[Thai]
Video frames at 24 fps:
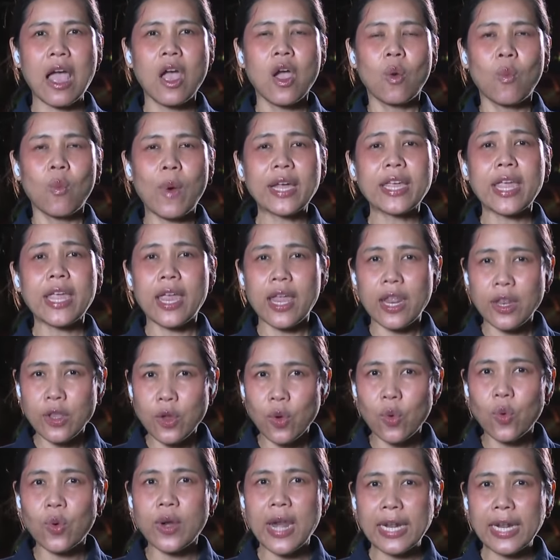ว่า เค เอ็น
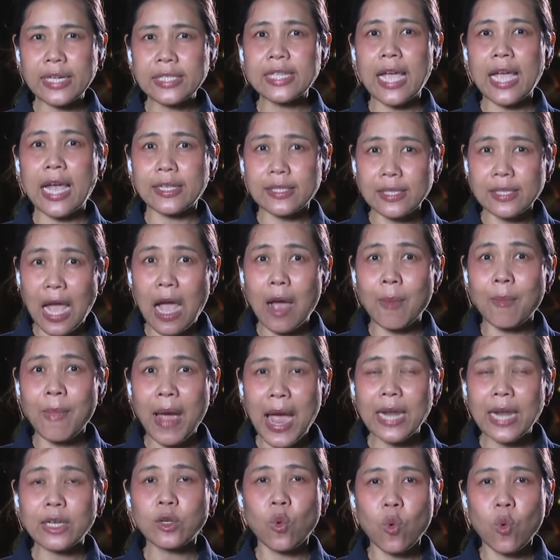ยู นั้นจะสา
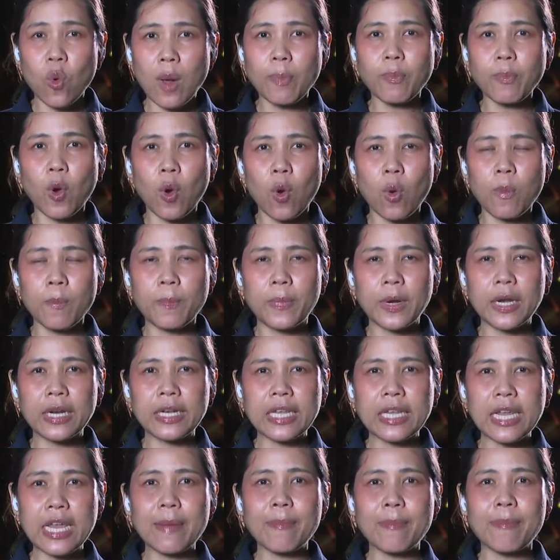มารถควบคุมพื้น
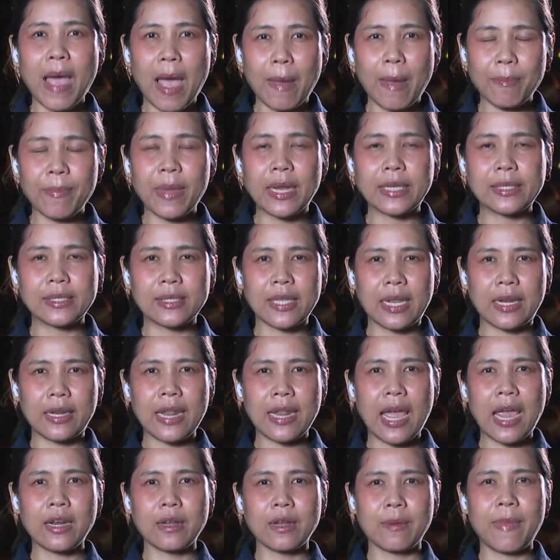ที่แบบเบ็ดเสร็จ
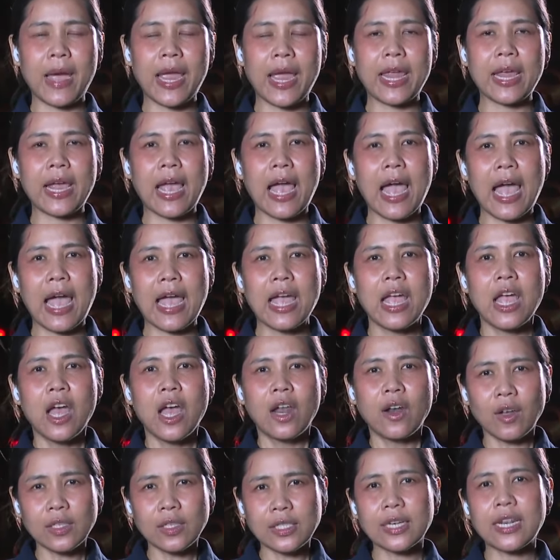ได้หรือไม่ค่ะ
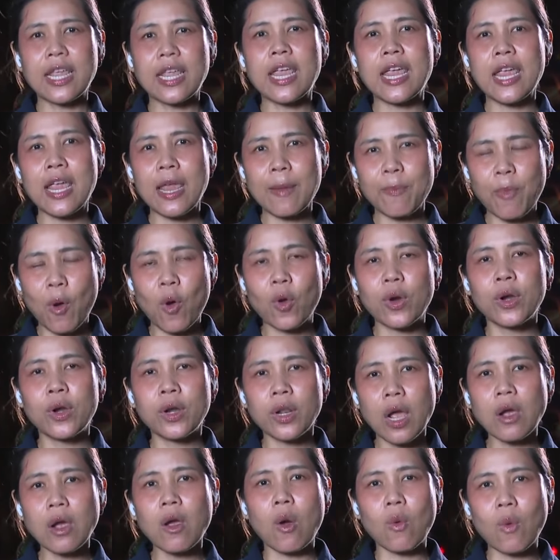นอกจากนี้ผล
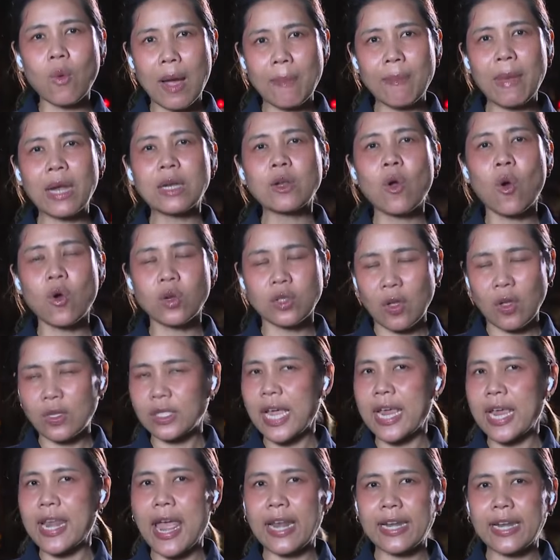เรื่องของความมั่นคงต่อ
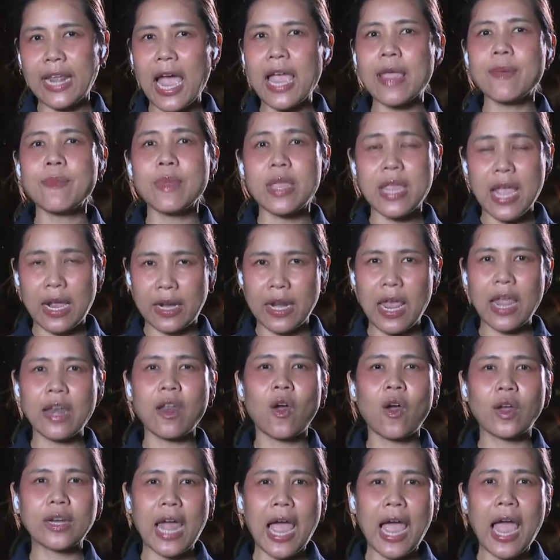ชายแดนไทยมีอย่างแน่น
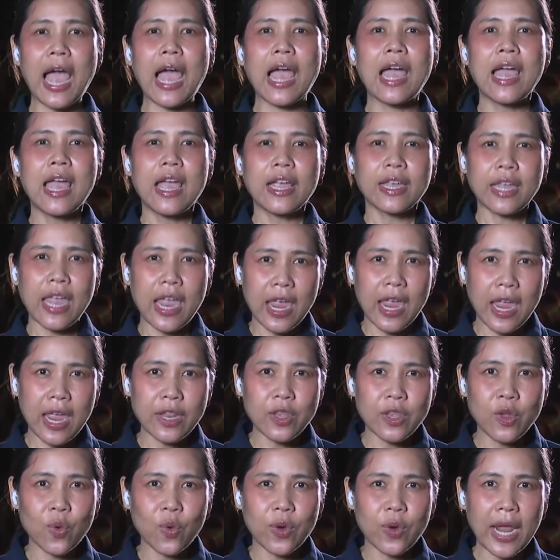อนถ้า เค เอ็น
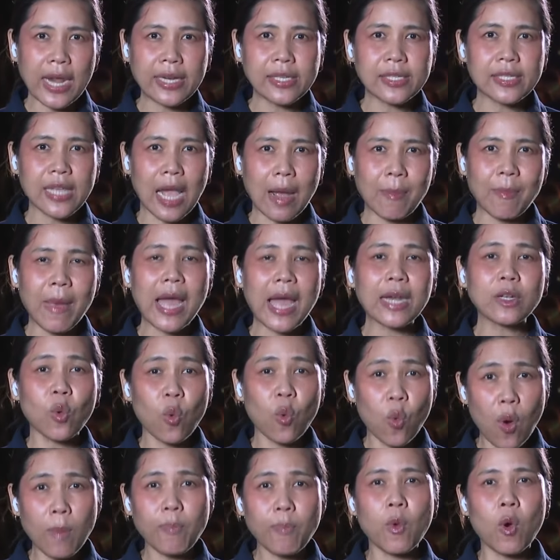ยู นั้นสามารถ
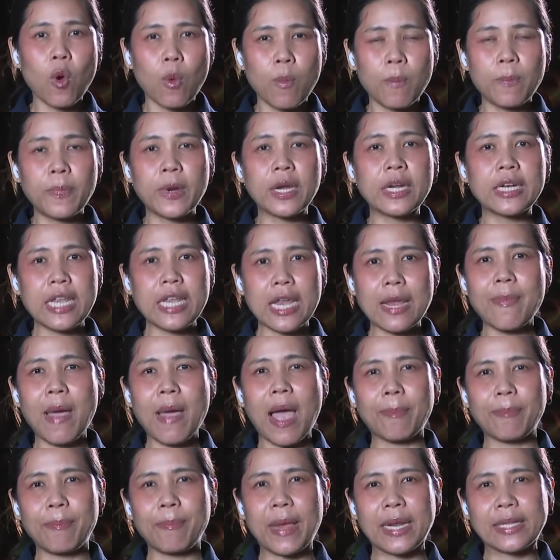ควบคุมพื้นที่แบ
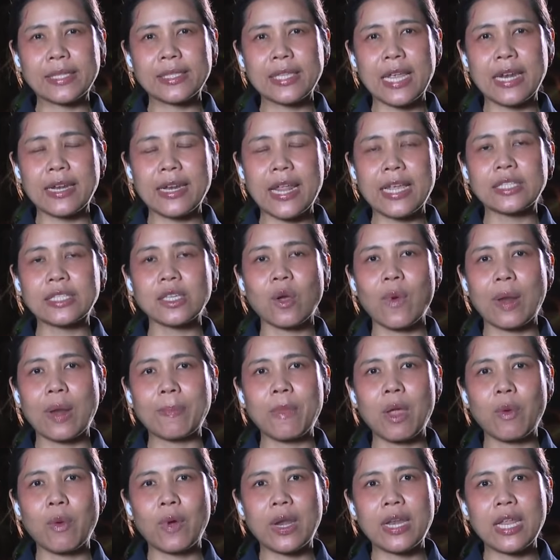บเบ็ดเสร็จในจังหวัด
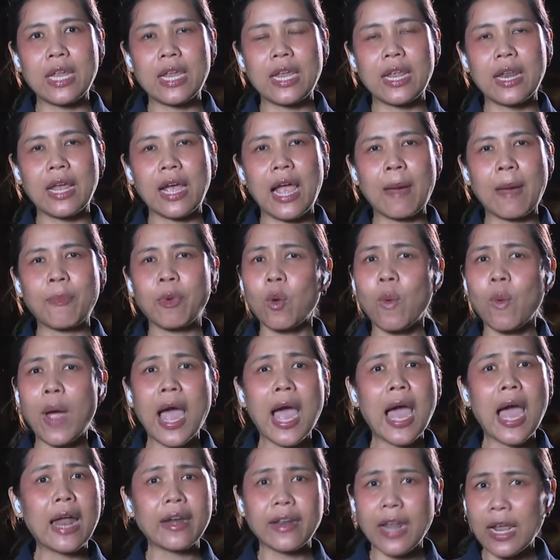เมียวดีนะคะเพราะว่า
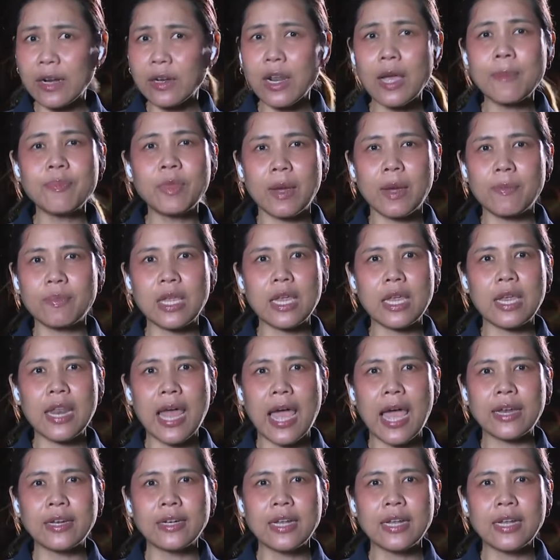แรกเริ่มเดิมที
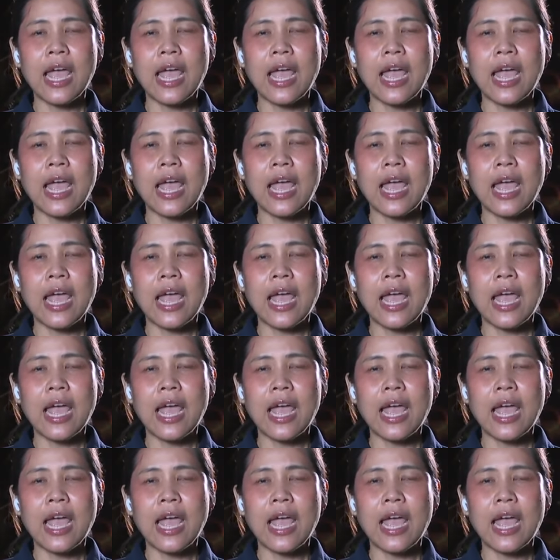นั้น